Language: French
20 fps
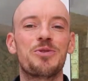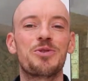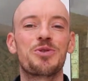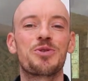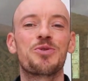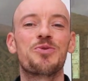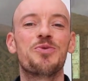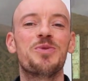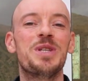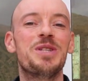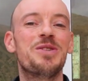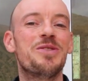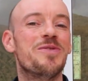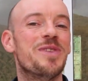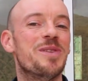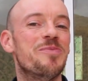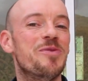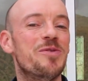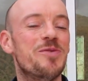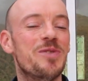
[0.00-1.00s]
Aujourd'hui, tu
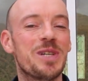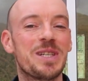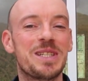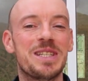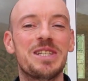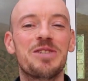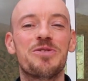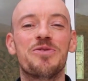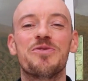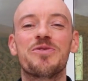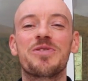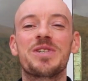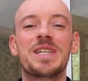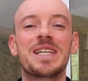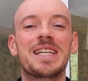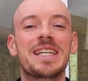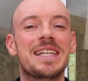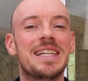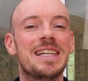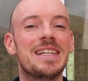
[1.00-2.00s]
vas pouvoir
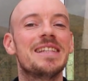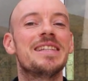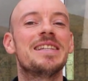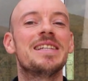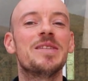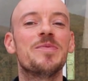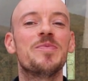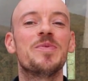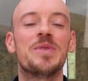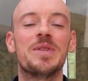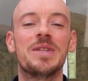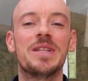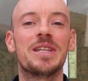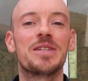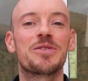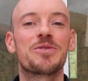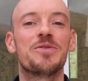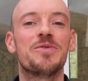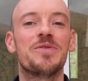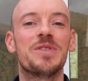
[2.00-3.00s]
découvrir quel type
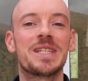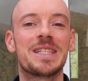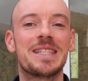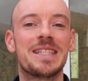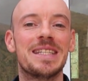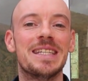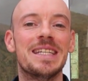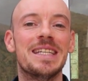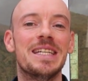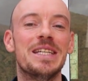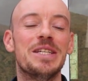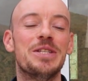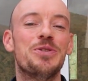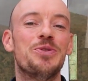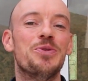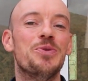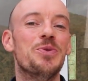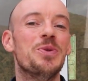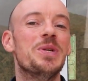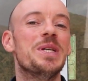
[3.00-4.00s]
d'introverti
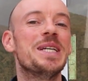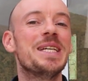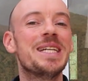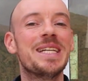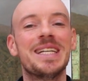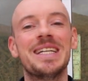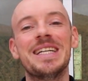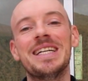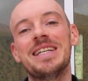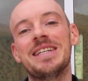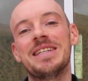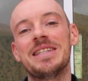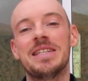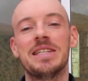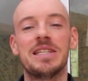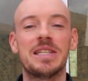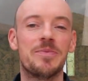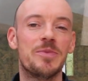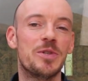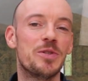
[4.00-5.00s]
tu es.
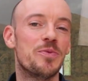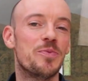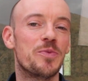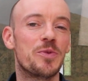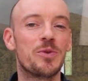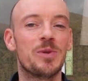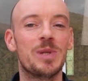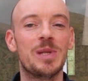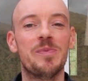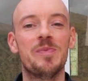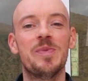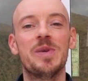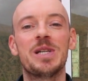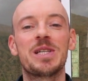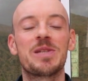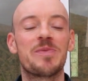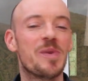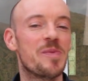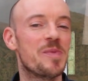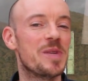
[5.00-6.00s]
Si jamais tu ne me connais pas,
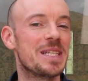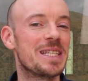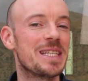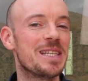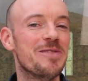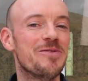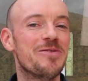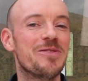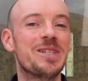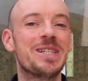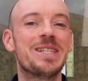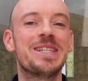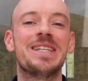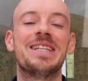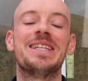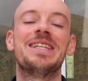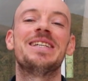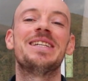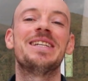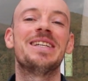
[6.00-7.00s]
je m'appelle
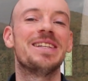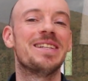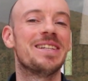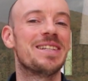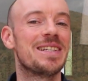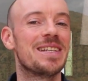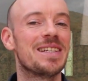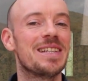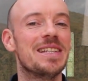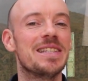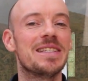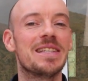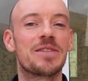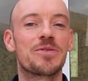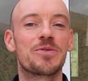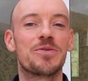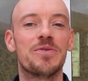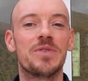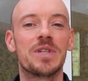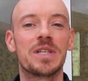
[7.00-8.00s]
Stéphane et j'aide les
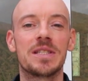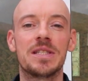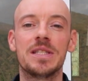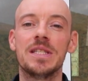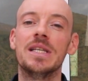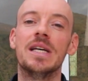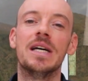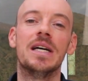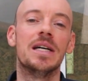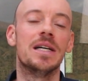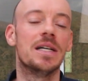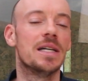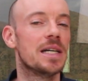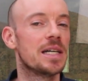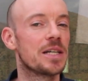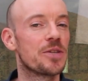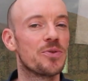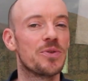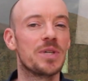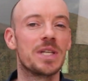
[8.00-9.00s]
introvertis à,
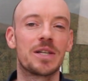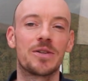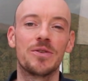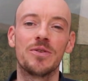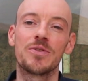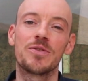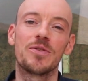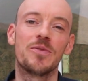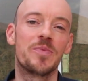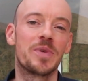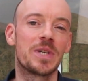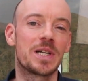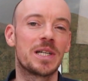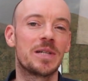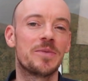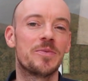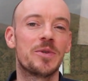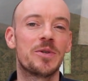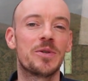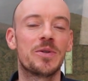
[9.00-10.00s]
accueillir leur
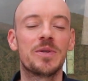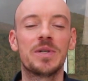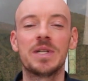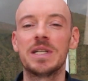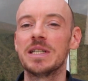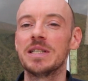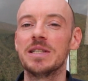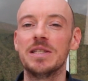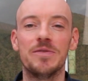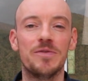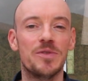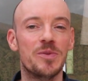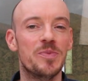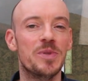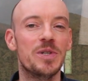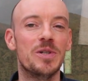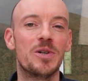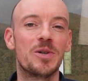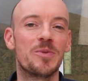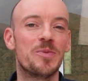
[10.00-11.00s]
tempérament, à
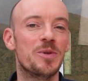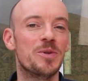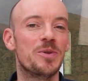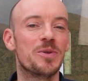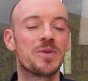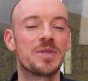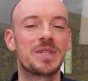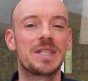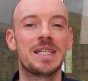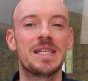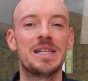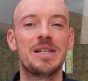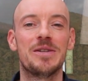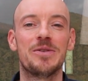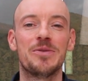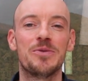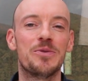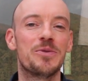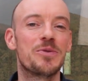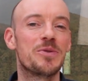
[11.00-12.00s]
développer leur potentiel
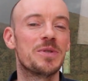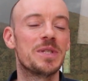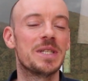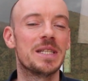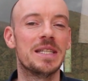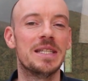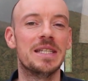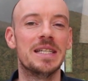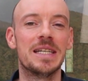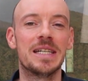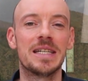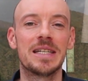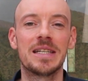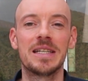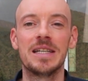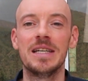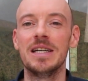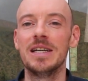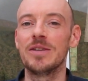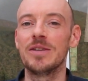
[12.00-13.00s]
au quotidien.
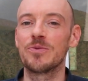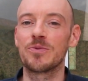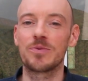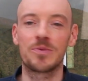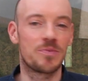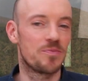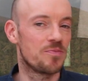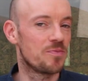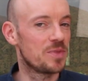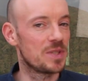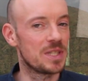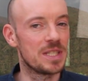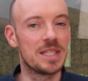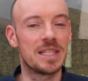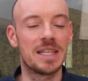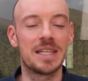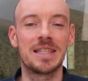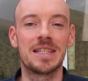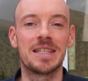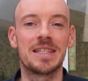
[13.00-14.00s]
Donc, si
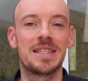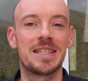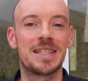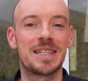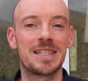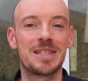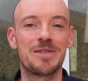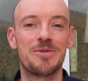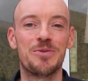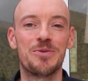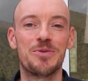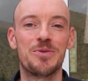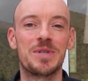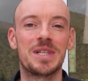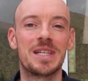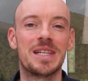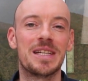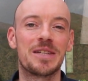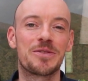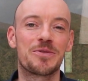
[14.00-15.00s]
ça t'intéresse le
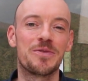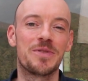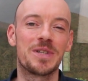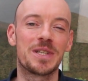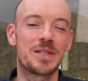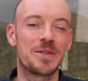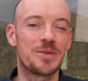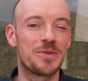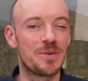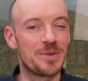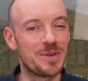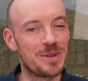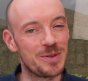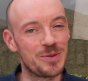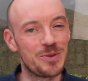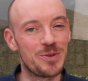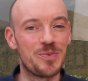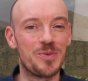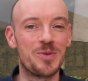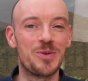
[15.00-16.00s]
sujet de l'introversion,
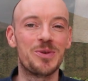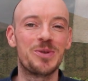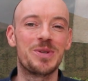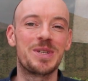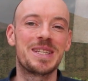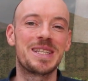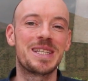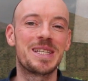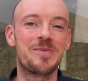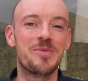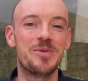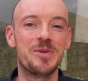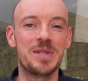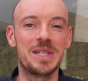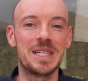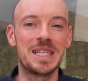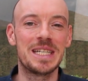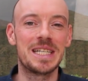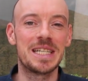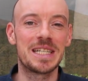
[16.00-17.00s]
tu peux
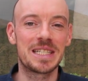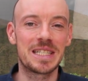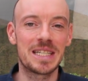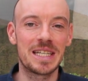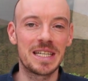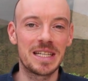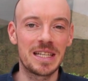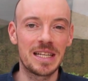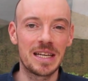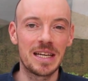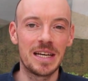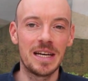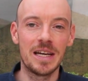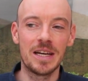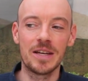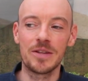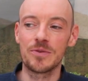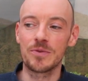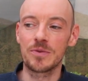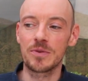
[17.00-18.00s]
t'abonner à la chaîne.
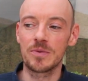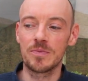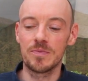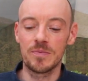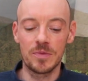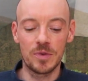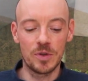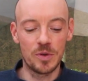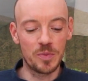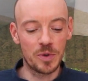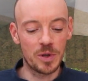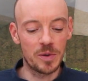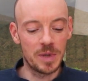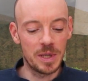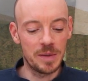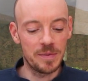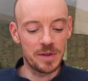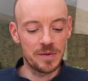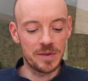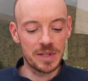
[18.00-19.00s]
Donc, le
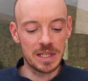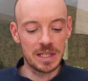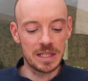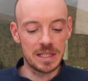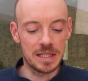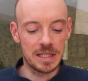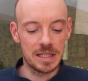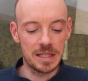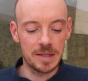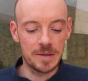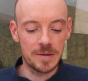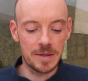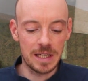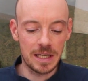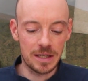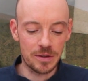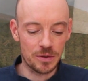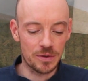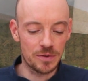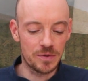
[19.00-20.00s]
problème avec
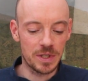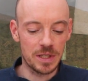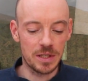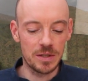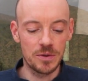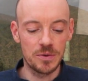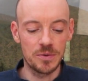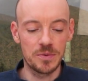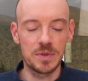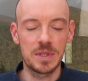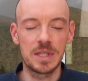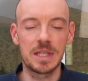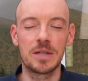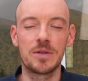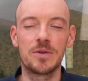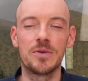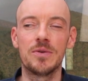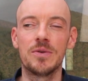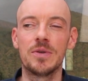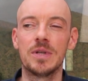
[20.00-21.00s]
l'introversion, c'est
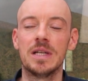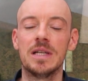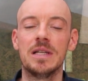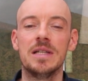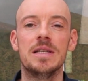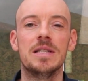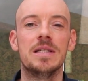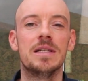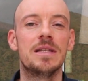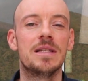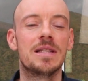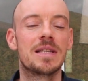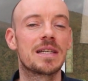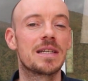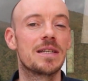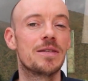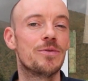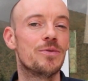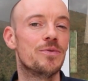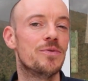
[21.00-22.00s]
qu'elle est
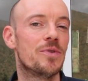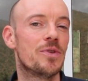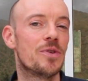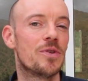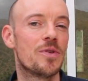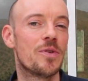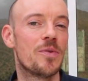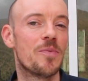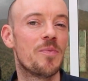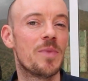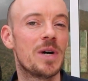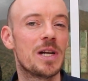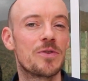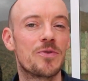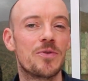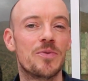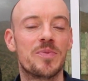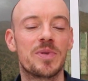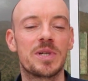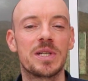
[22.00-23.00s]
très souvent mal
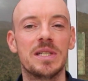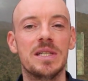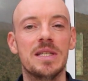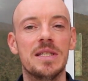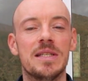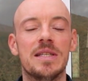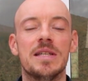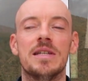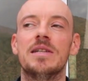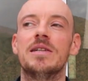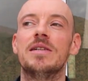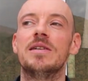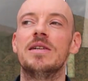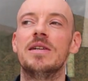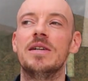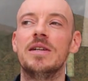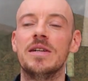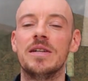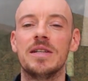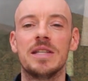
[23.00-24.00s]
comprise. Il y a,
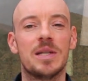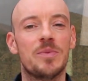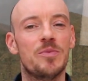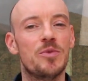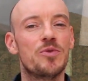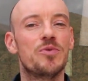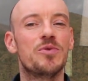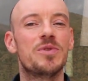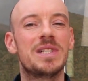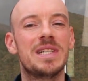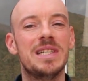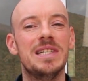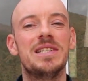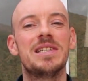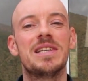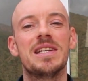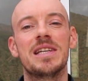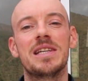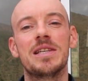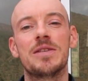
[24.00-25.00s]
beaucoup de
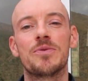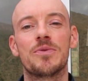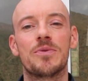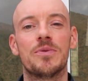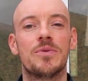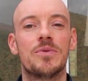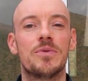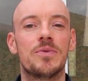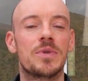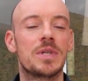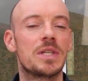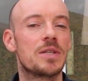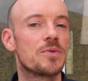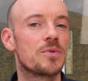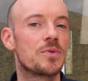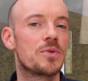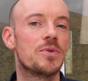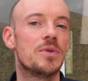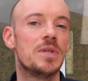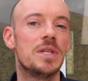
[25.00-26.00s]
clichés qui sont, qui
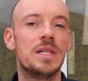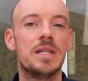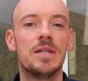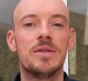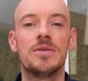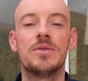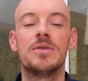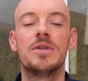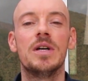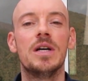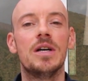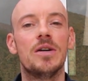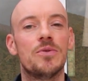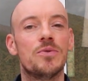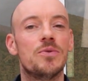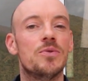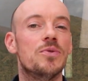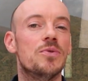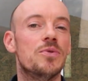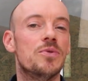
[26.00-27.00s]
collés euh,
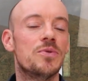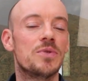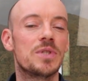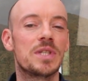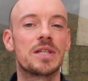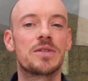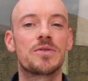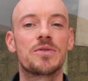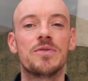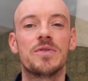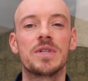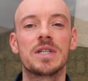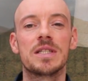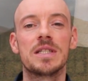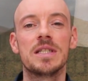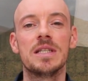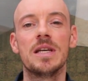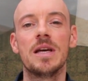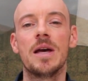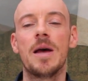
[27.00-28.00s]
aux
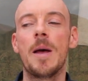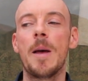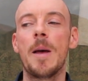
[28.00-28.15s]
introvertis